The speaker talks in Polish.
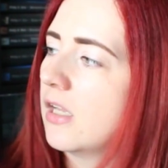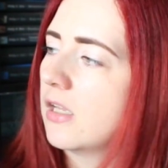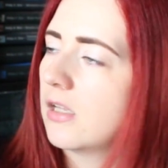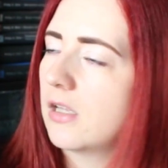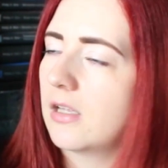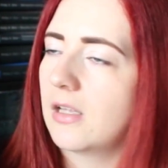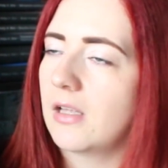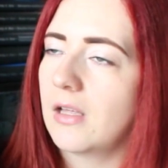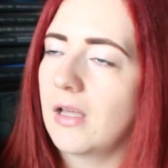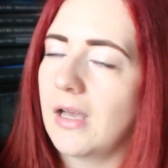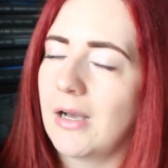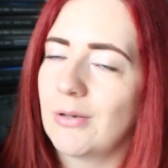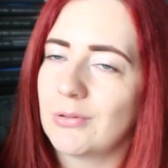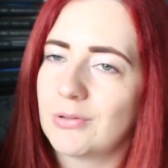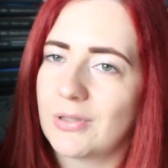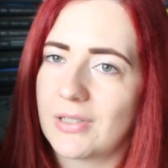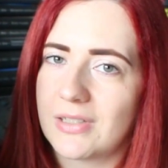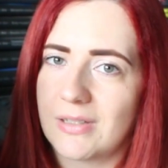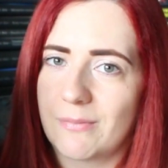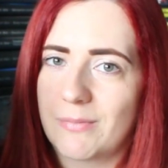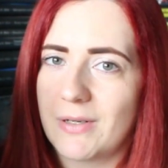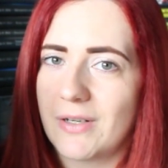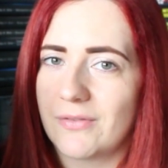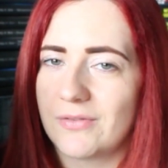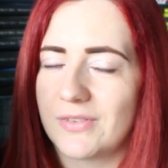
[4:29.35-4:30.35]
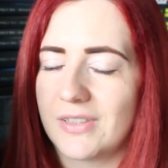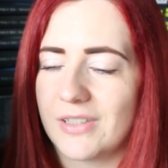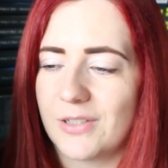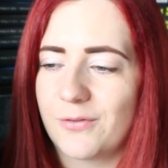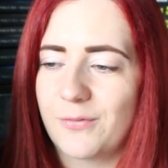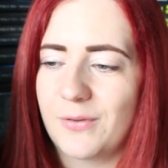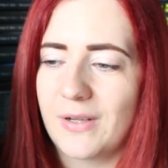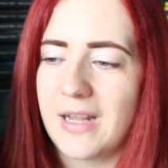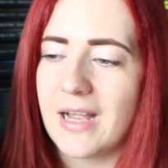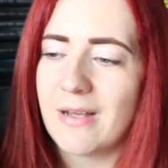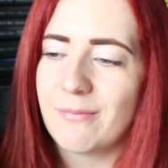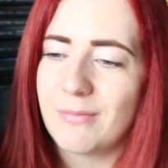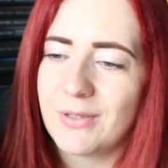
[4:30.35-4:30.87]
Y, autor naprawdę
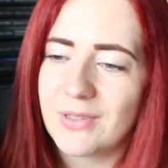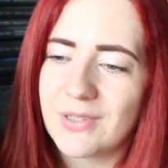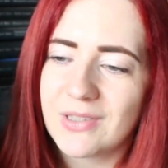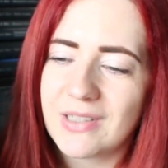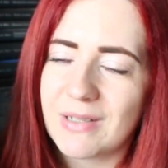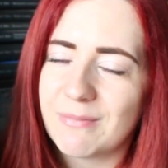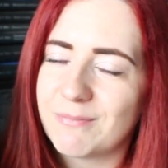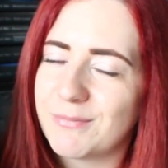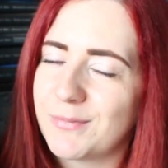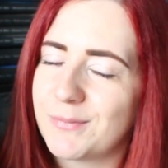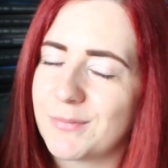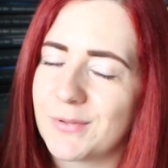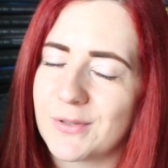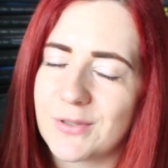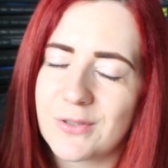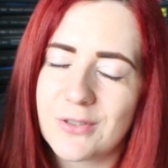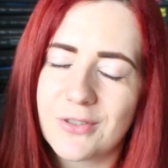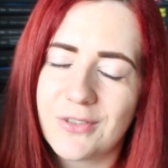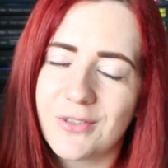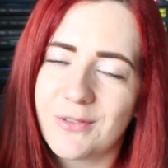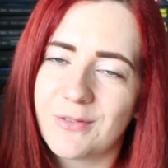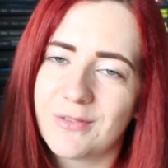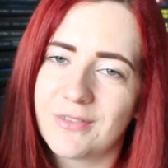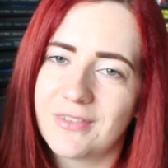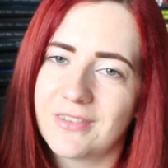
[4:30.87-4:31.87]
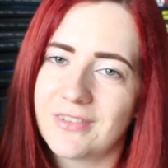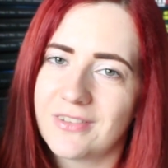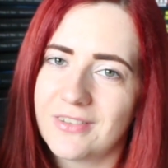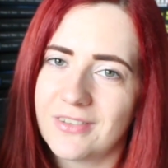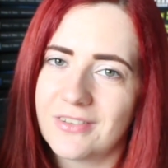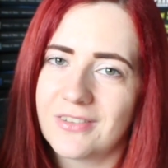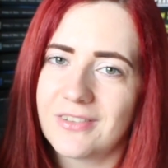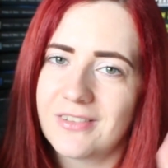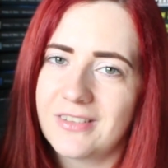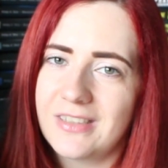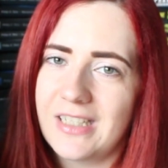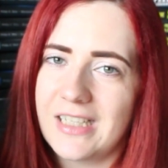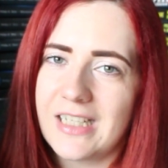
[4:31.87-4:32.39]
chwilami to tam po prostu, no, no,
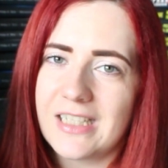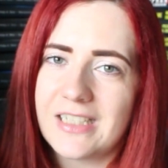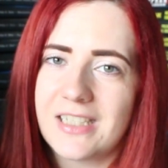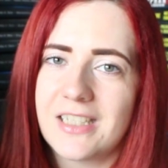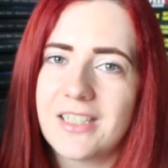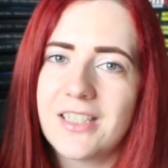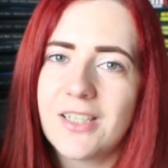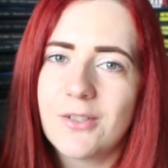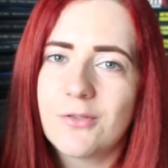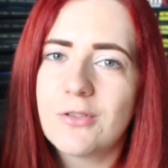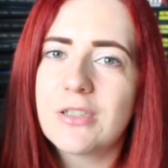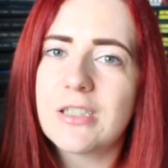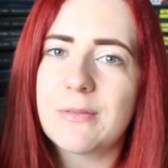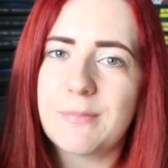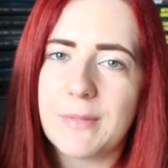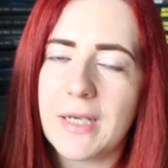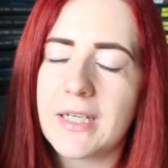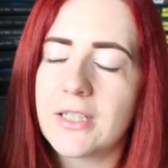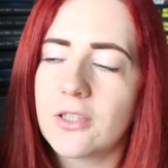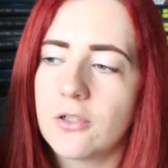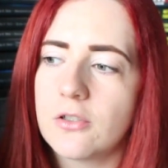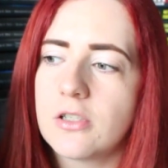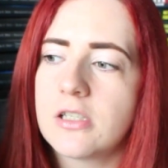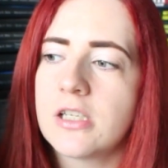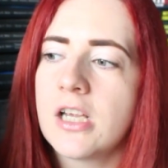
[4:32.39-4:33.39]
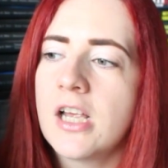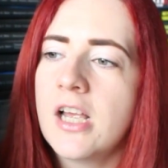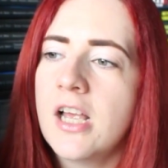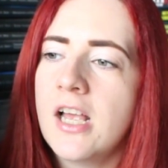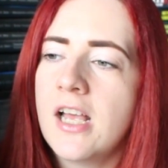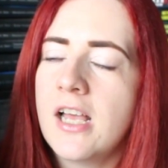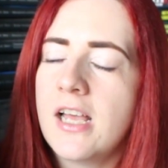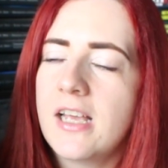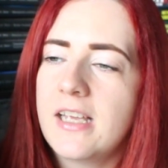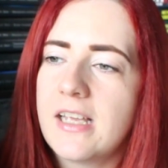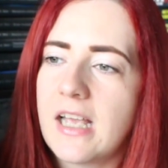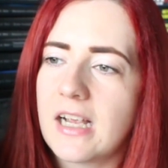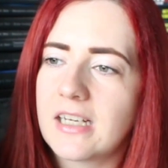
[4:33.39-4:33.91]
no nie da się nie uśmiechnąć,
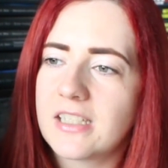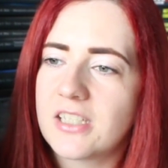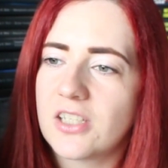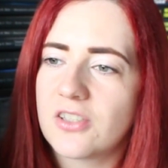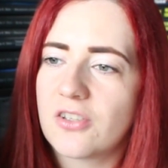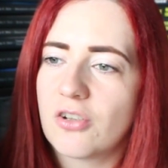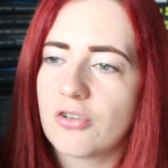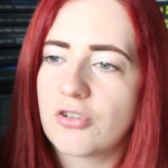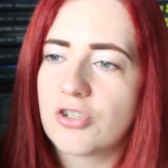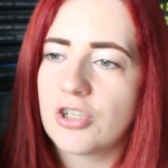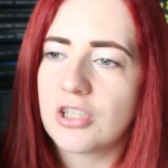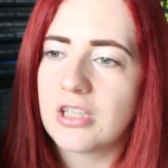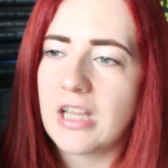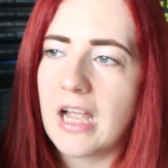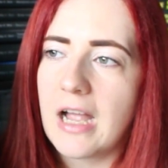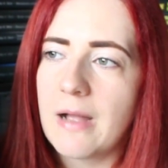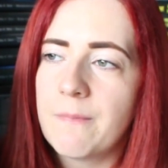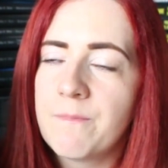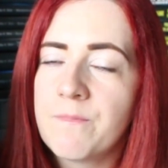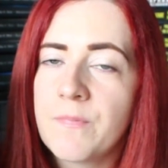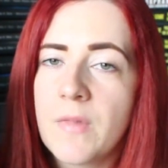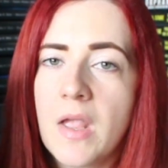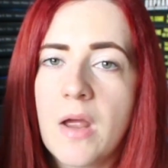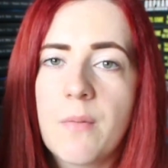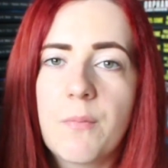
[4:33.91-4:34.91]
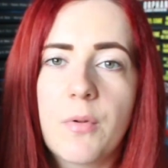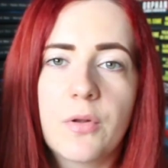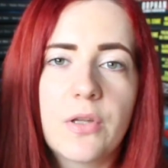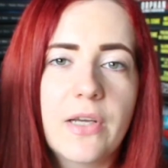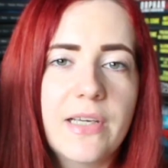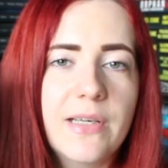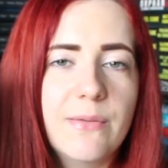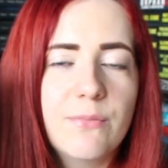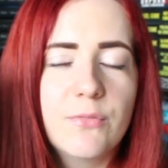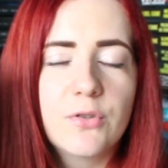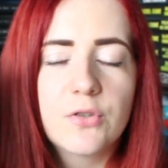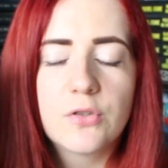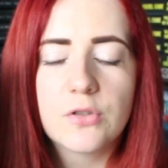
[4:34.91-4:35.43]
jak się to czyta.
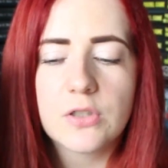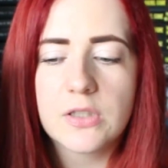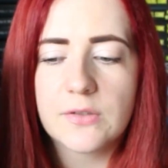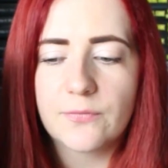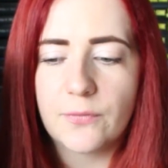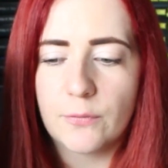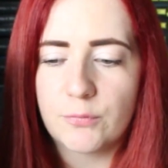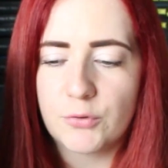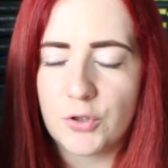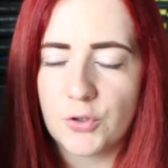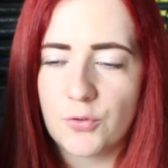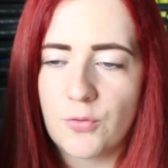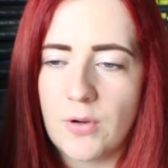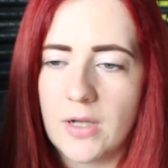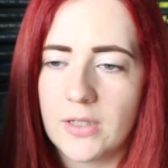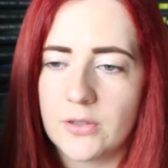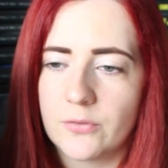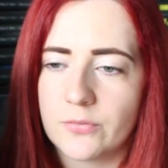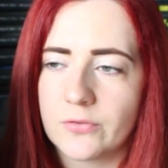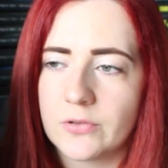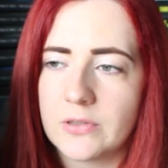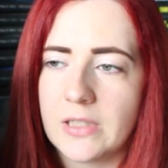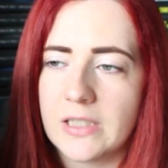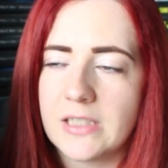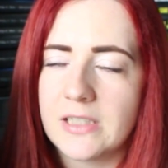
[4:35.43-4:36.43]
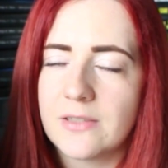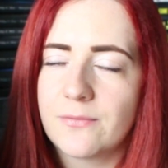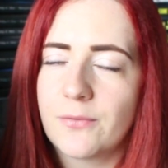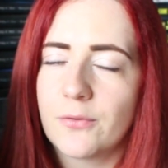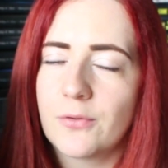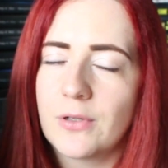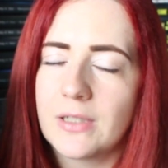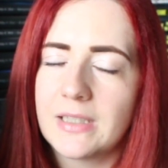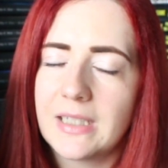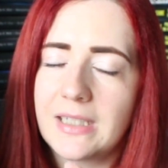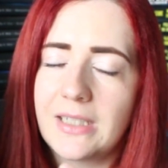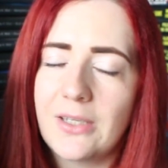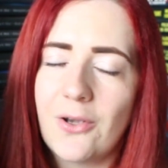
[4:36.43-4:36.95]
Podaję mnóstwo przykładów, tutaj jest w
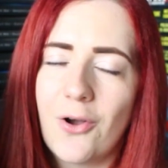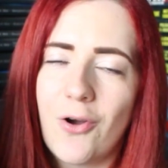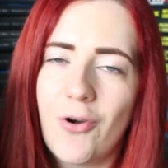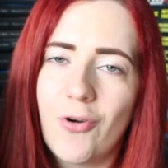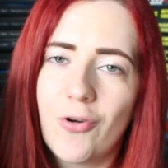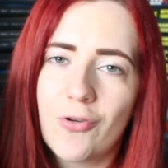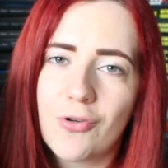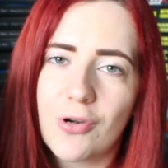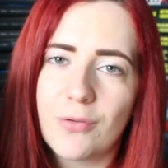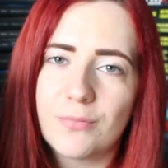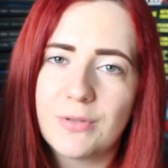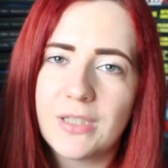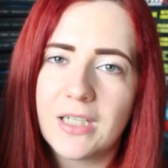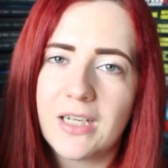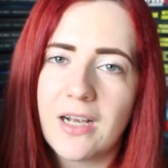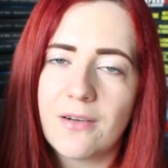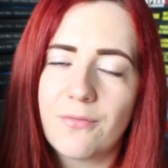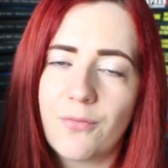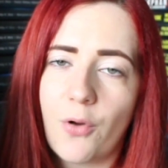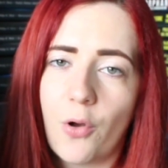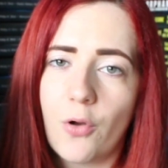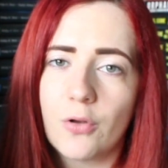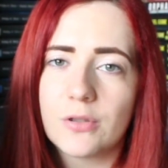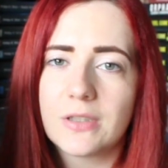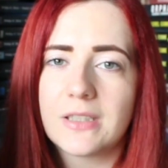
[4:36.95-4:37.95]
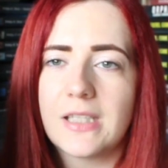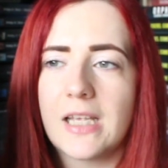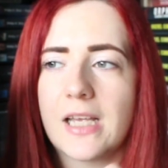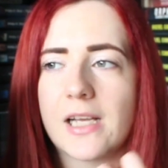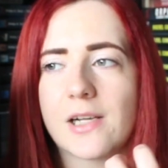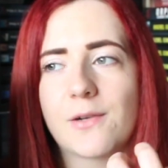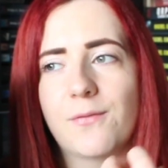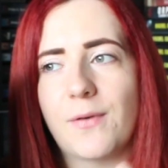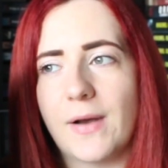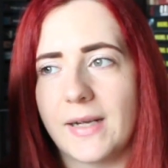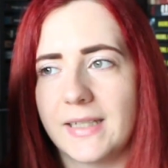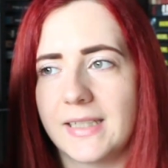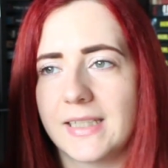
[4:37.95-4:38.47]
ogóle taki ogrom
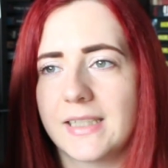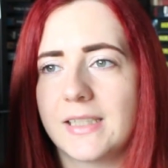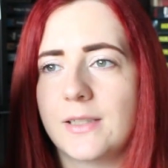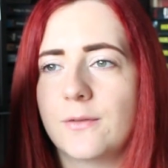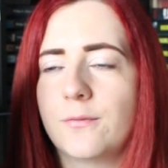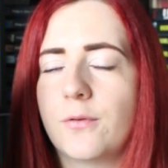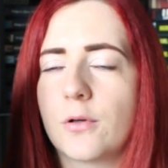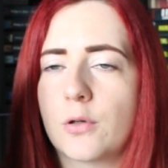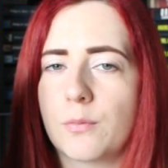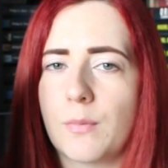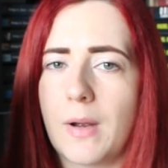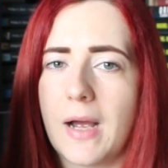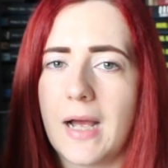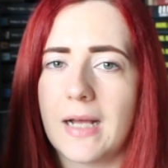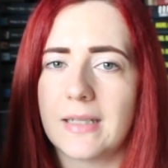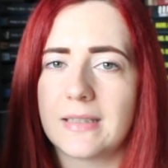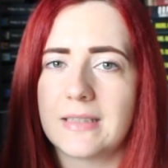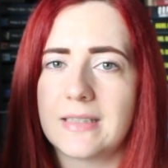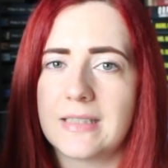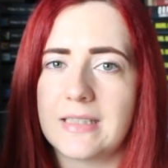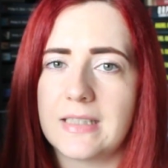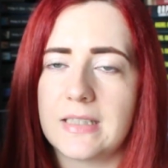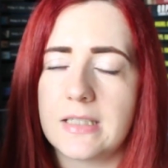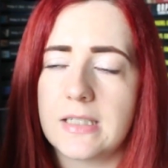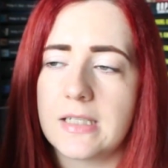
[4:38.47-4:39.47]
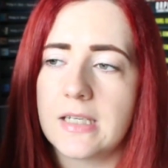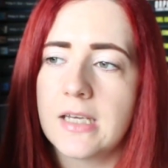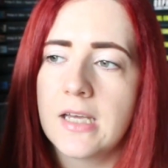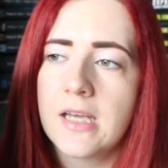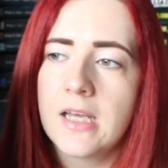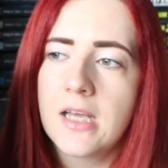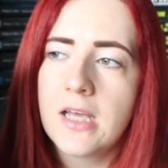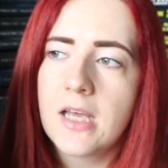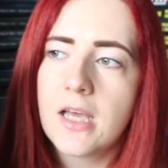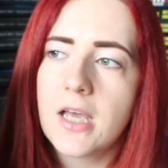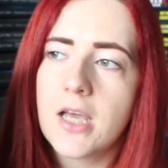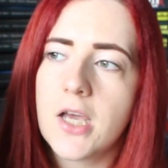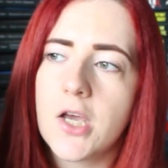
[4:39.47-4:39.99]
ciekawostek, fajnych informacji,
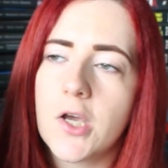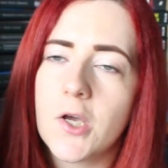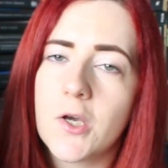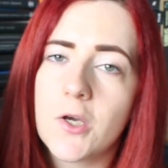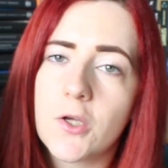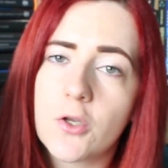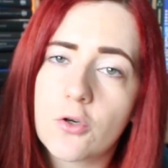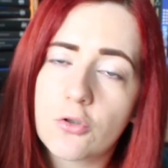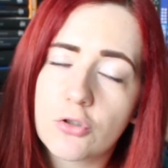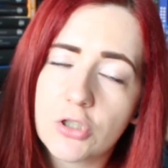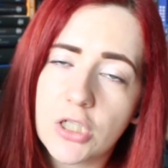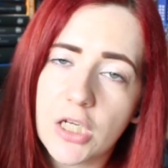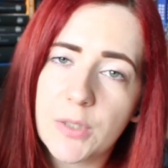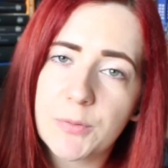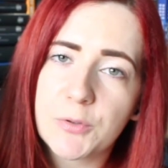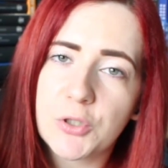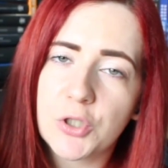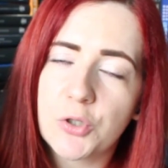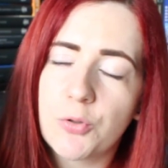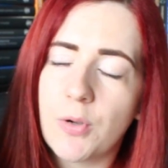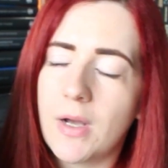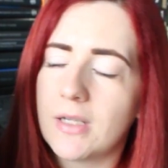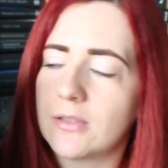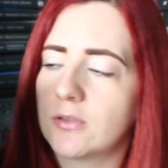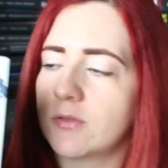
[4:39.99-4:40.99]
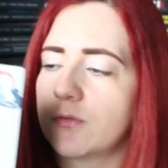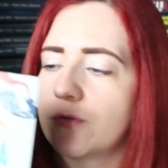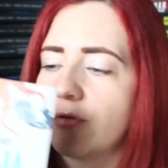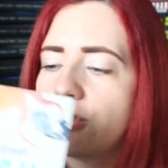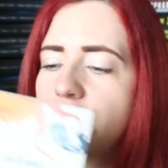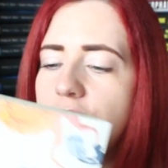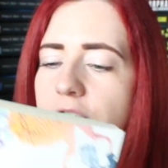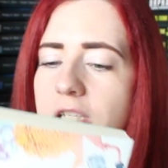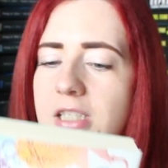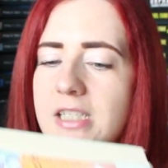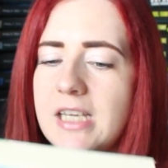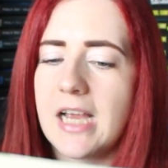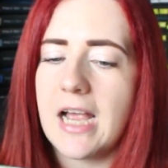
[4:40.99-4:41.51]
y, różnych przykładów
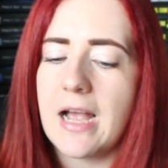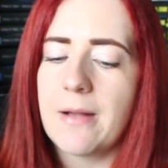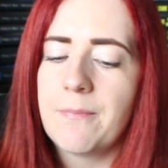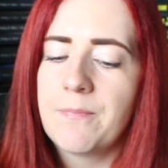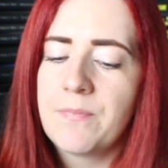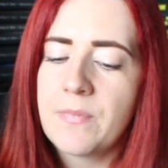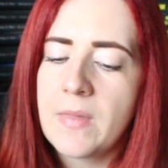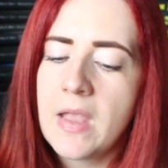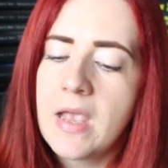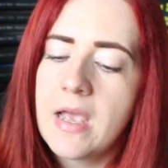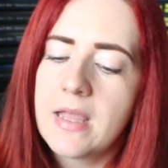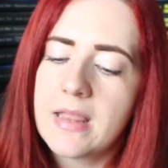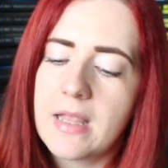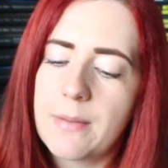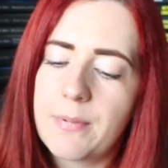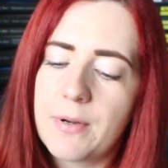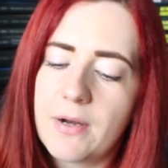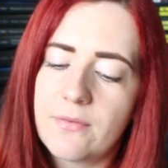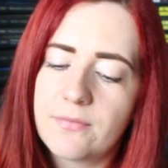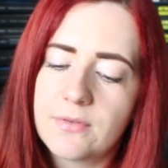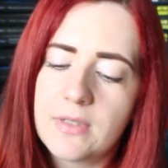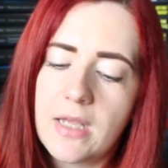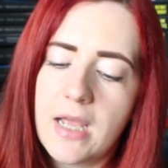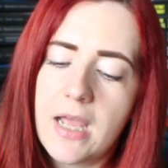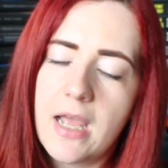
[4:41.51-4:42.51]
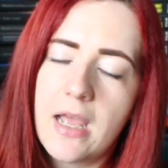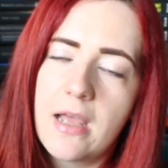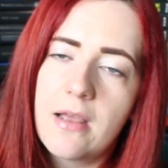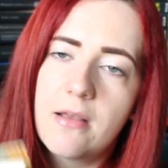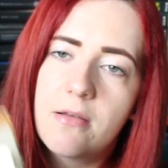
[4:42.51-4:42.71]
życia. Naprawdę